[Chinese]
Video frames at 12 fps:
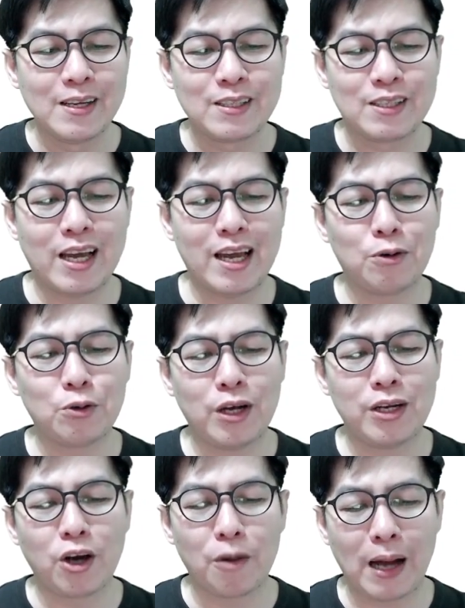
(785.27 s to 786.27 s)
所以，无
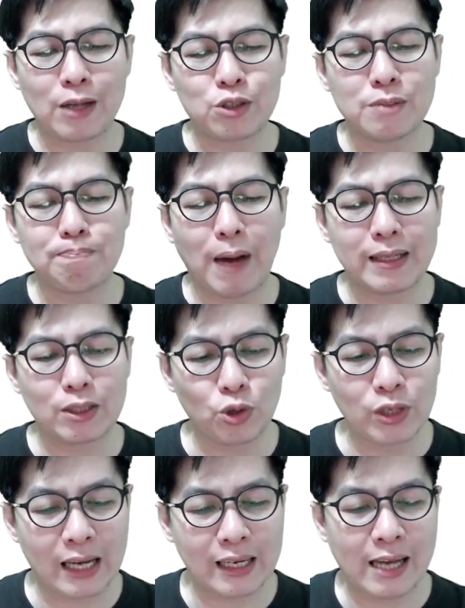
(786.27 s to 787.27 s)
论刘邦军败得多
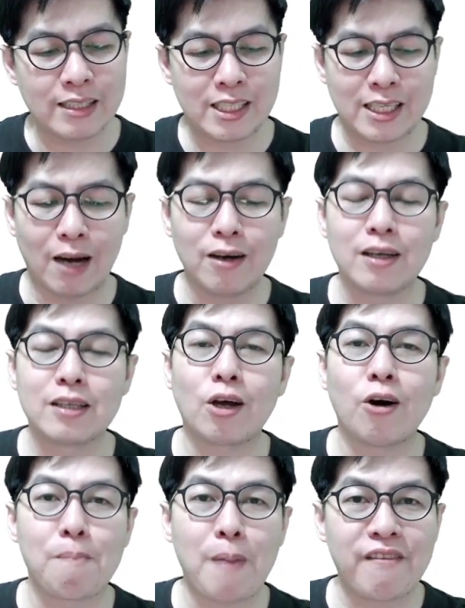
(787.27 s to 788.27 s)
难看，萧何都
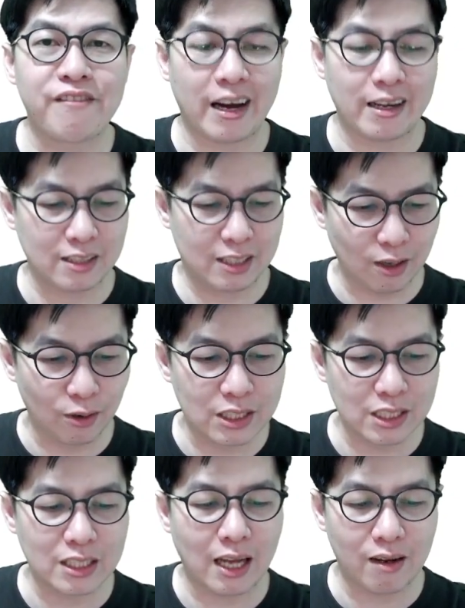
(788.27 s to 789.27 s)
有办法收
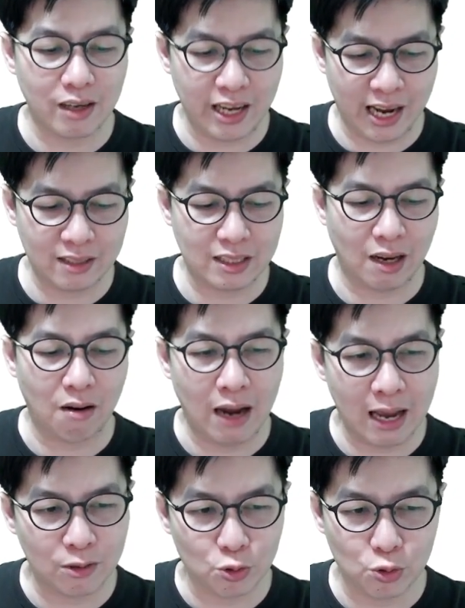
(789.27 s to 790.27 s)
集到粮草
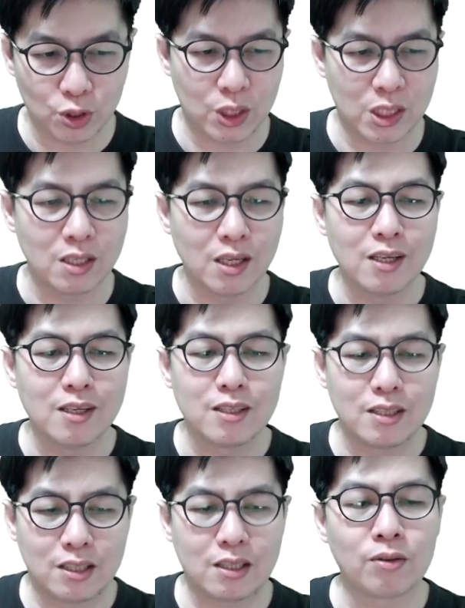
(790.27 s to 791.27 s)
和武器
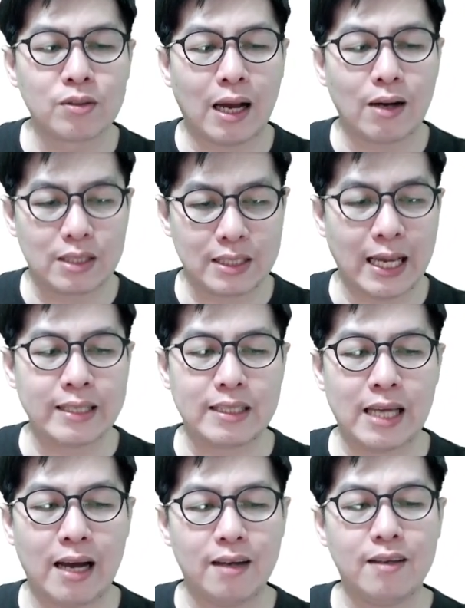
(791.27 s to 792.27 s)
送到战
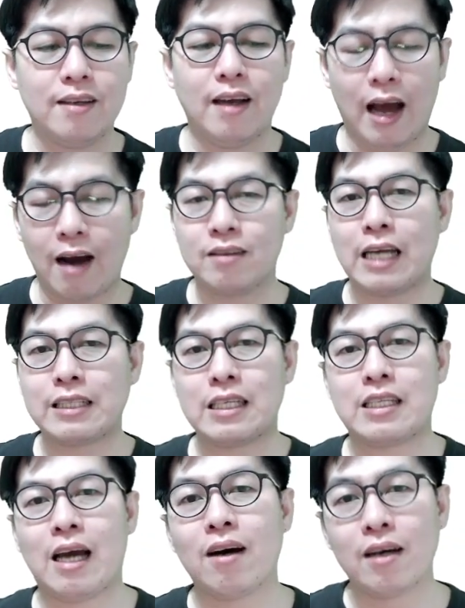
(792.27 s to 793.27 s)
场。好，那这
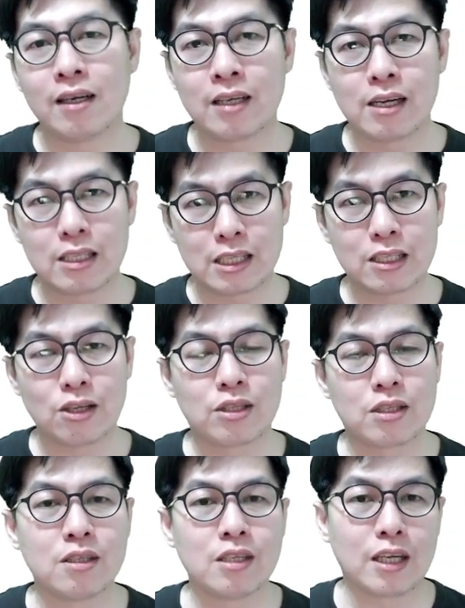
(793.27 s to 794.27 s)
萧何呢，其实就
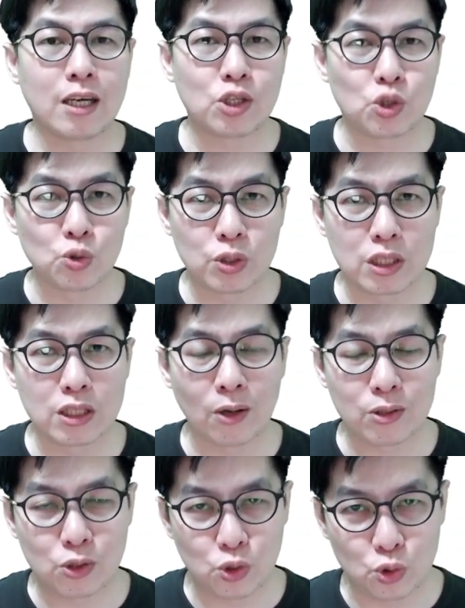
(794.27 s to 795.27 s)
是一个组织的
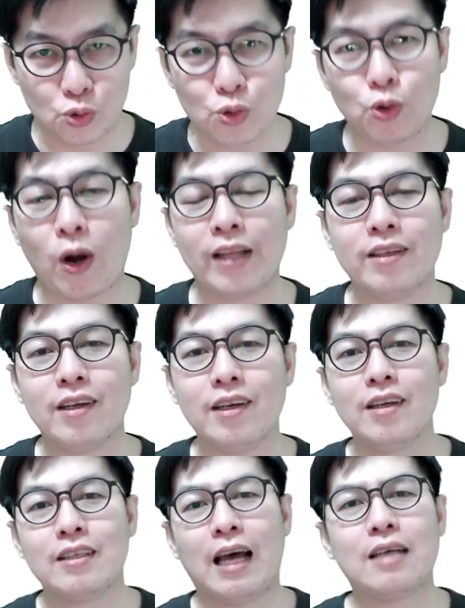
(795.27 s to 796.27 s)
主管，
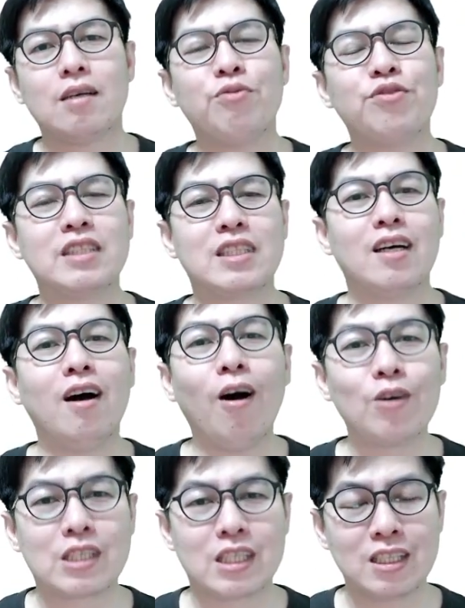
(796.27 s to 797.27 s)
他就负责
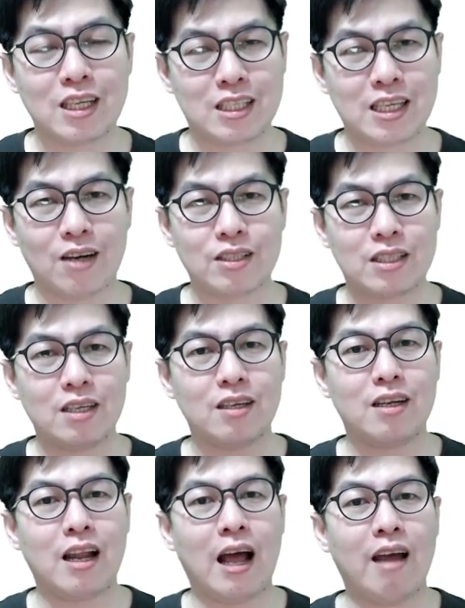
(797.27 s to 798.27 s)
后勤的角色，
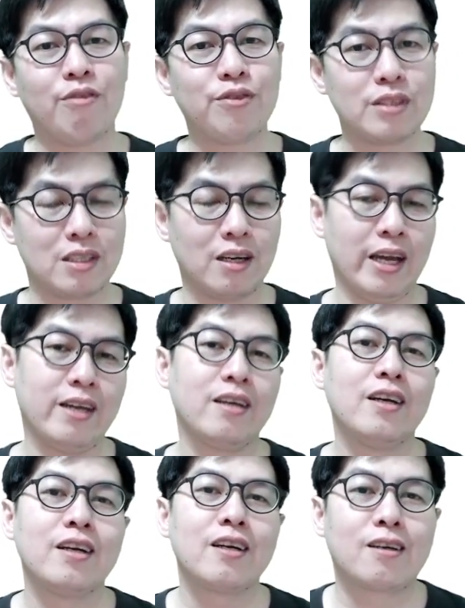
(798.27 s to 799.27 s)
来负责哎
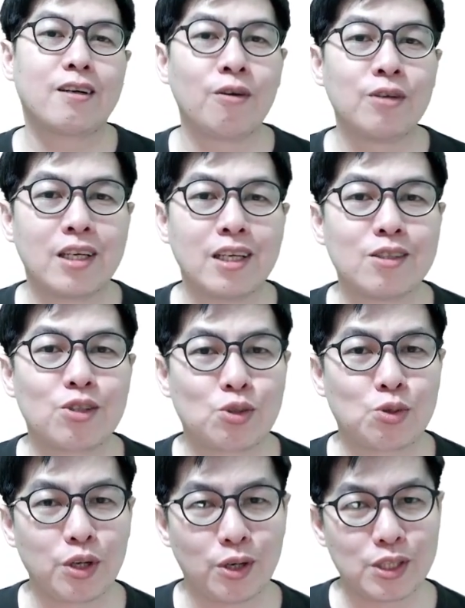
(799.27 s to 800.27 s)
供应
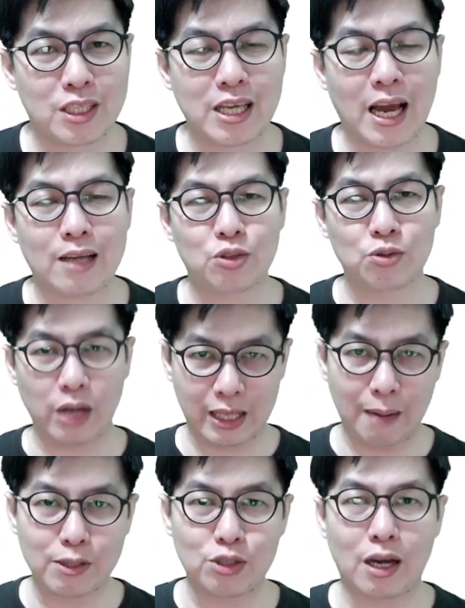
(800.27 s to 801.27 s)
所有下属，哎
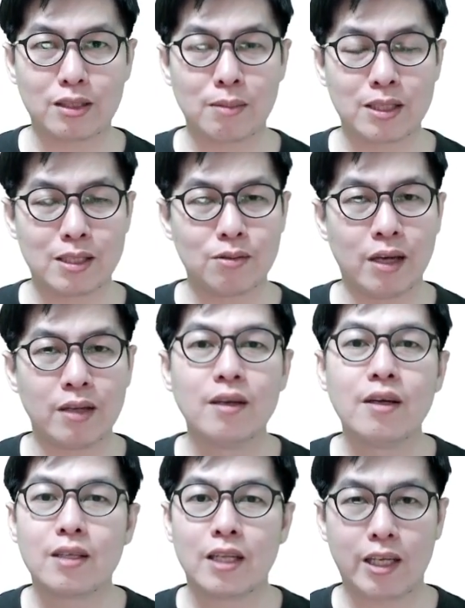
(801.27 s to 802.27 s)
他们需要什么资源，
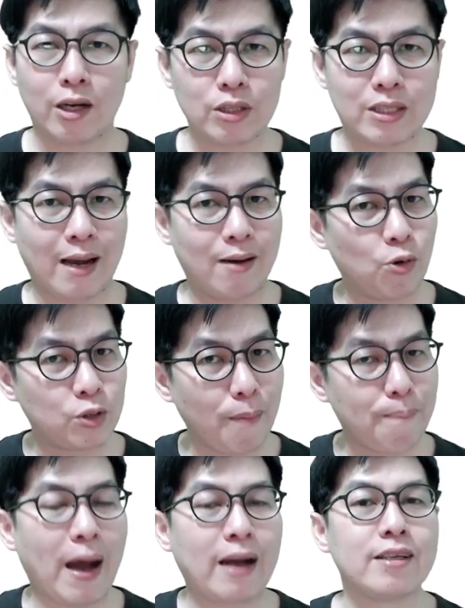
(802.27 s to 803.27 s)
你跟我讲，我就
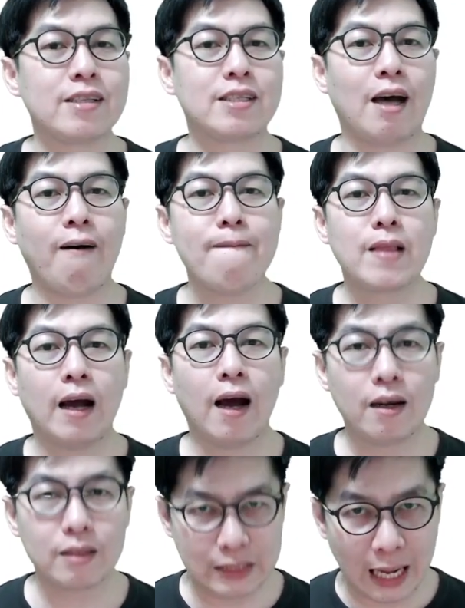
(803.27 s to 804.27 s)
帮你找。
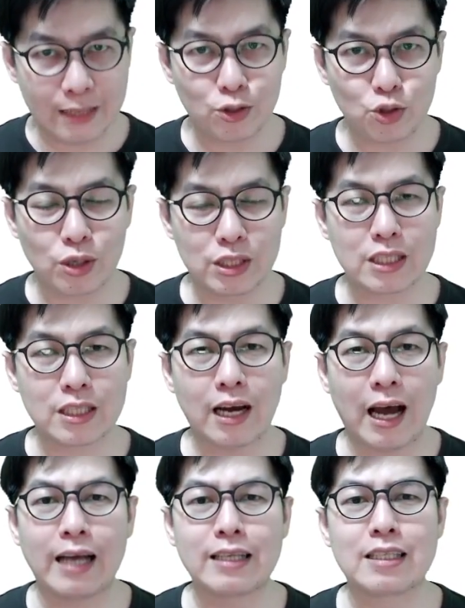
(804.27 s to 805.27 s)
而当然，做事的
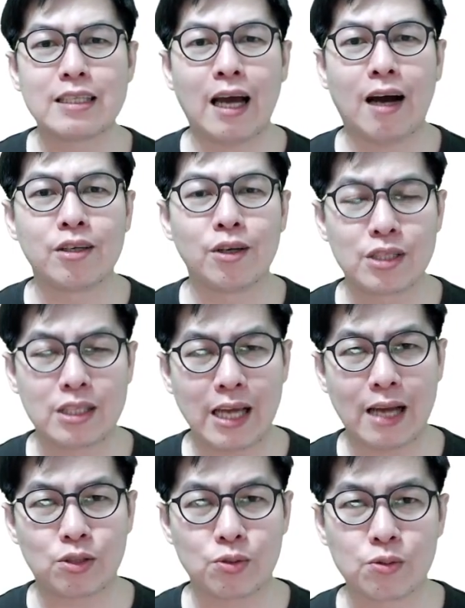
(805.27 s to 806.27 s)
还是要有下
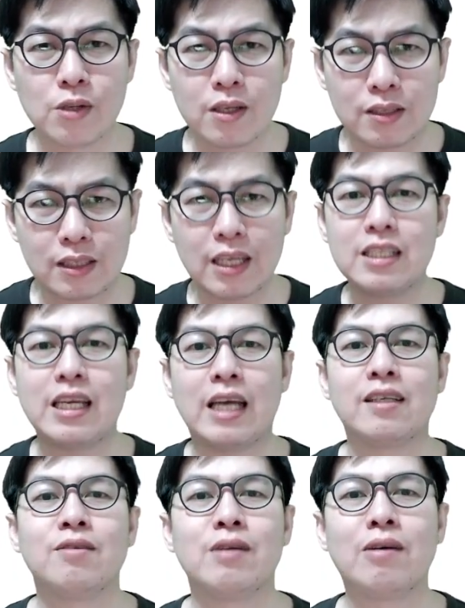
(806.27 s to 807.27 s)
属第一线
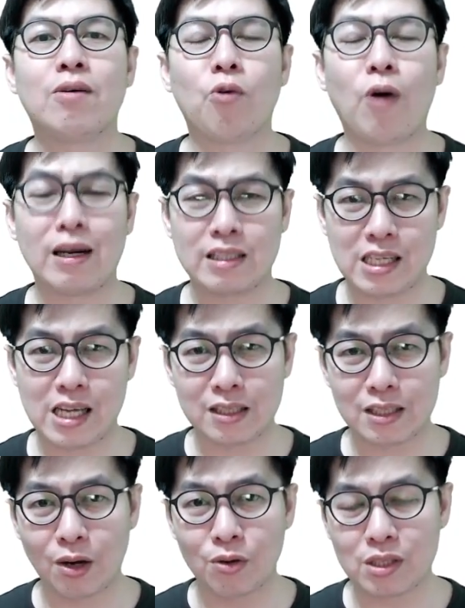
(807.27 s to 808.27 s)
人员往前
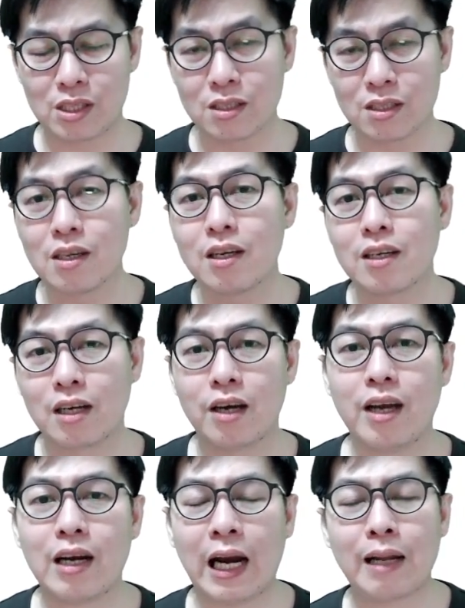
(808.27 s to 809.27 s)
冲刺，可
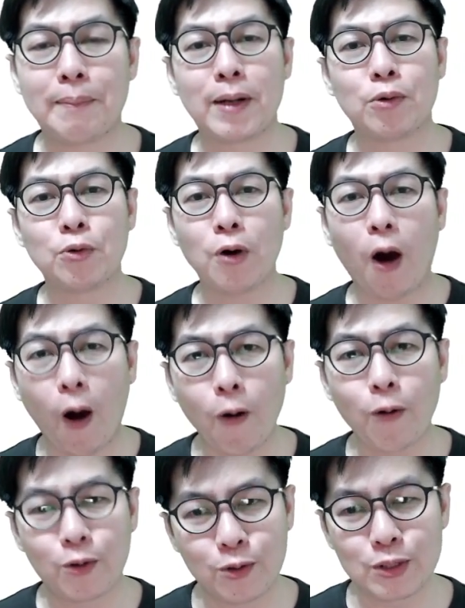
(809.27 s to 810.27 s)
要让他们无
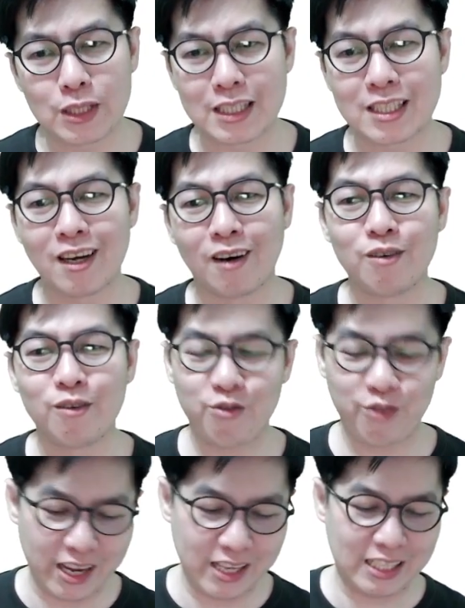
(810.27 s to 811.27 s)
后顾之忧，
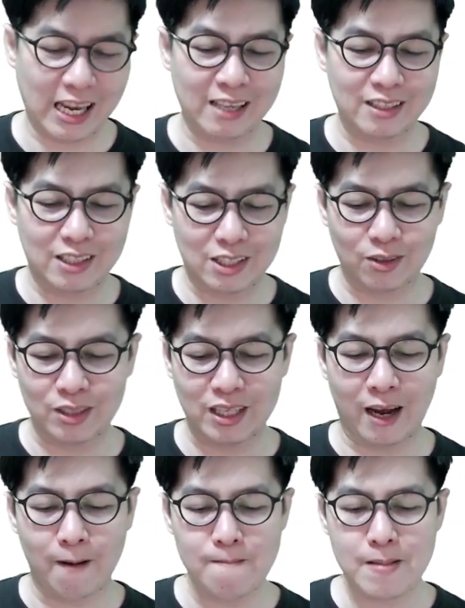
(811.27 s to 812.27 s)
非常重
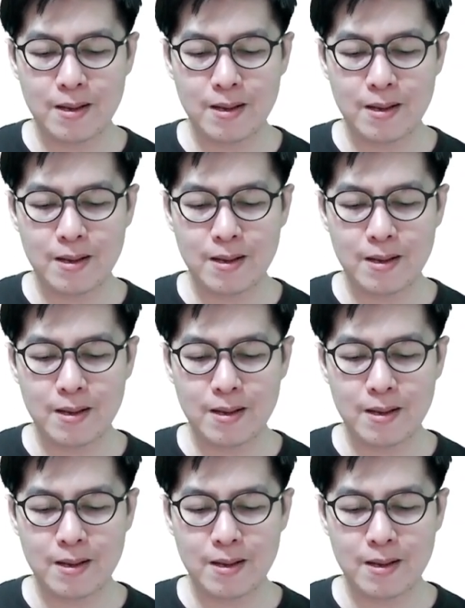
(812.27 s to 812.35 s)
要。